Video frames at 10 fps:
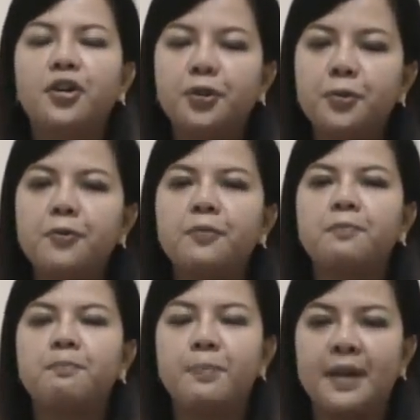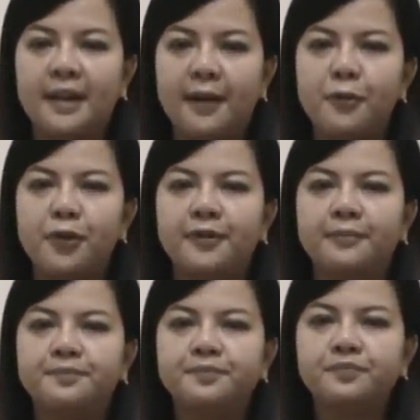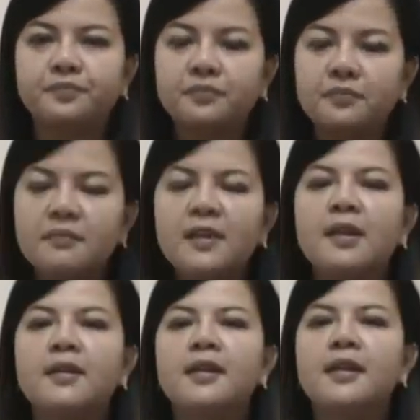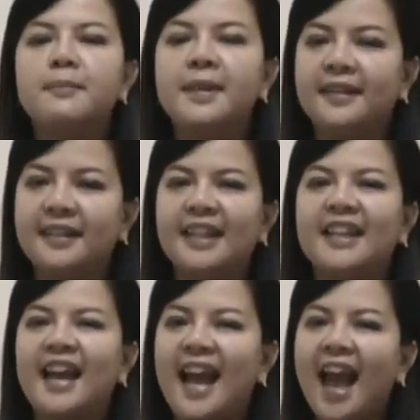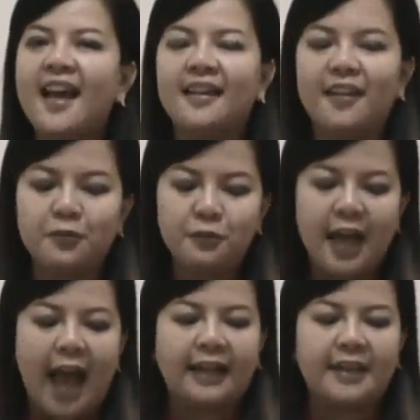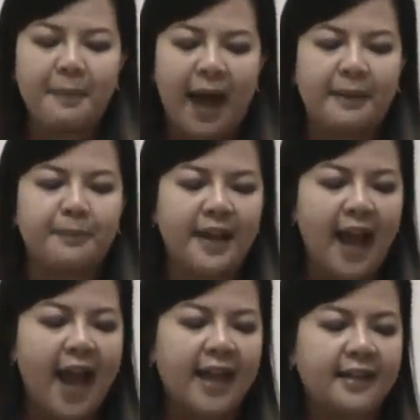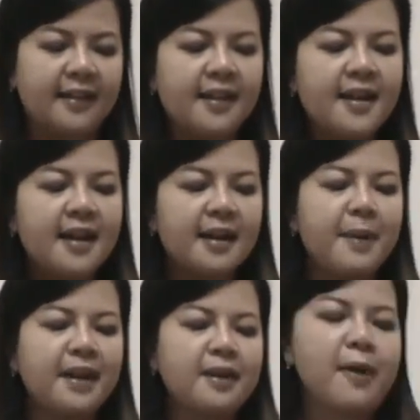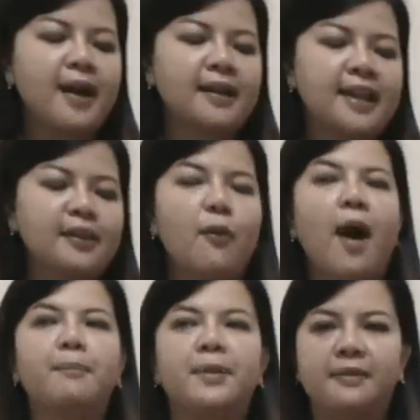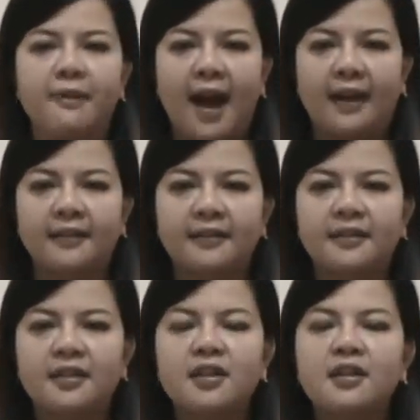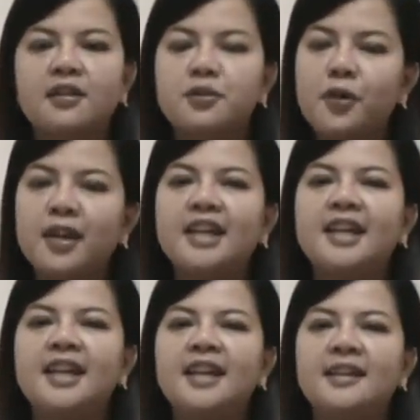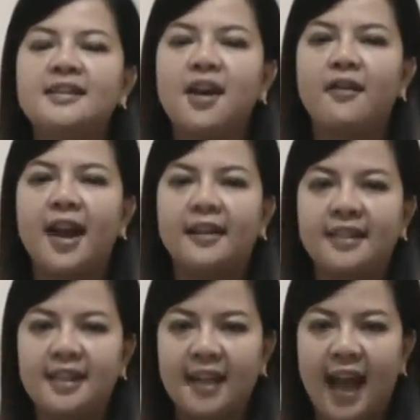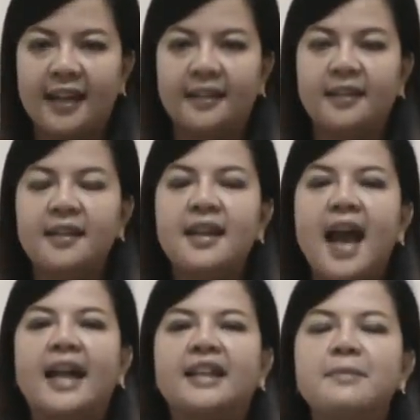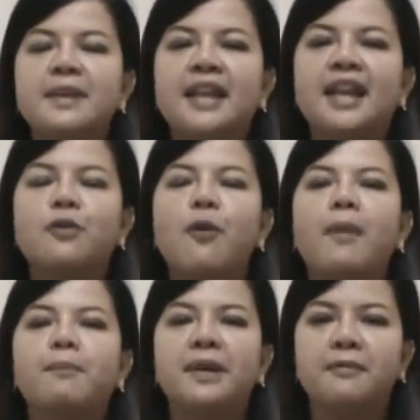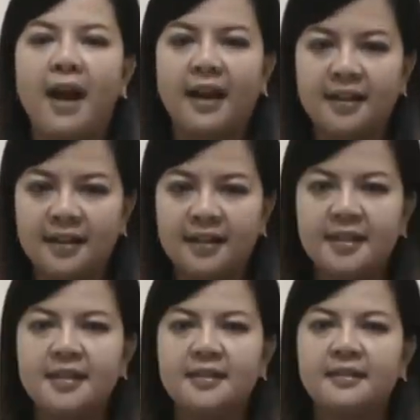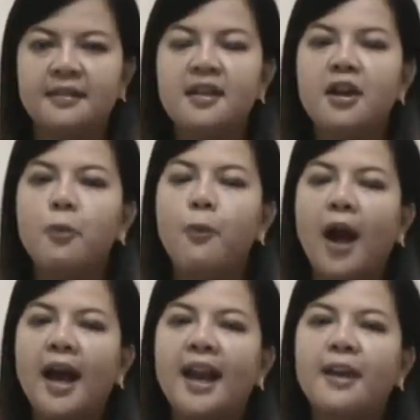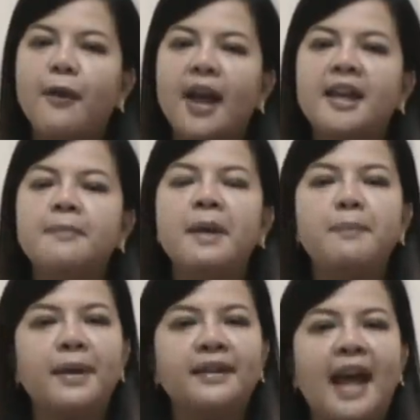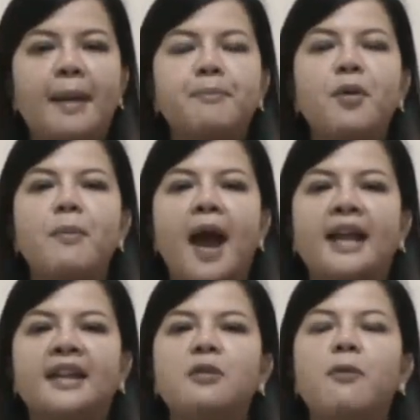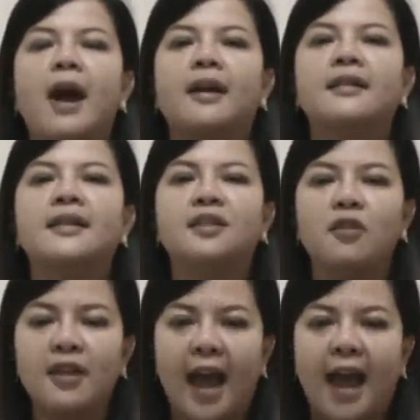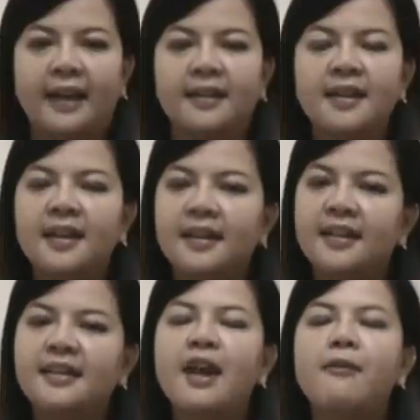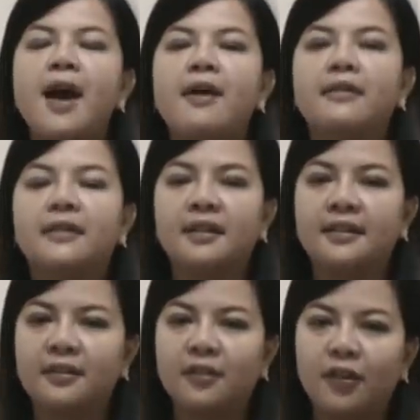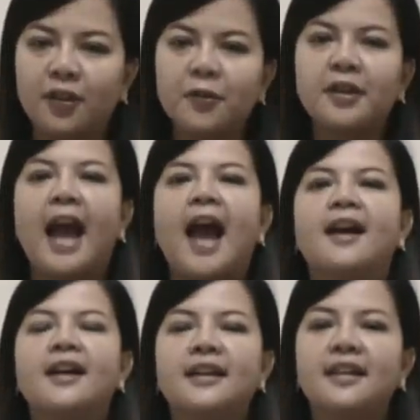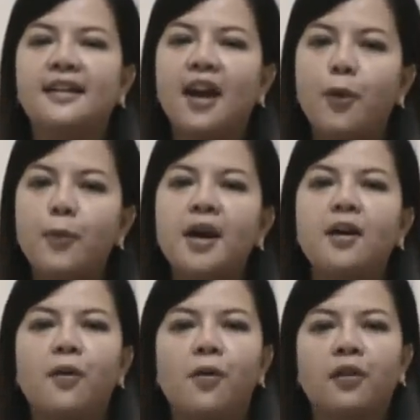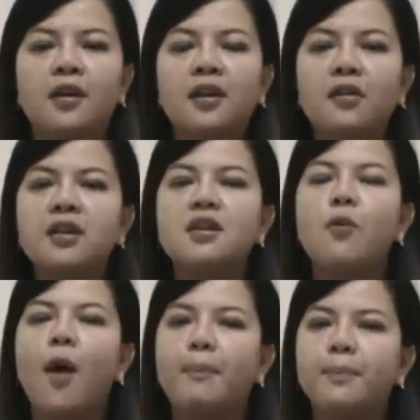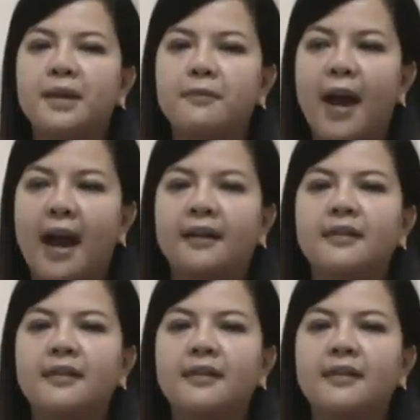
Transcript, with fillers: ทุกข์เป็นกังวลมีสตินะคะแล้วทุกอย่างจะผ่านไปได้ระมัดวังเกณฑ์ความผิดหวังช่วงนี้ชาวราศีกันอาจจะมีเกณฑ์ความผิดหวังเกิดขึ้นหวังอะไรไว้ไม่เป็นตามเป้าหมายที่หวังหรือต้องการเดินทาวเวอร์ออกก็คือความผิดหวัง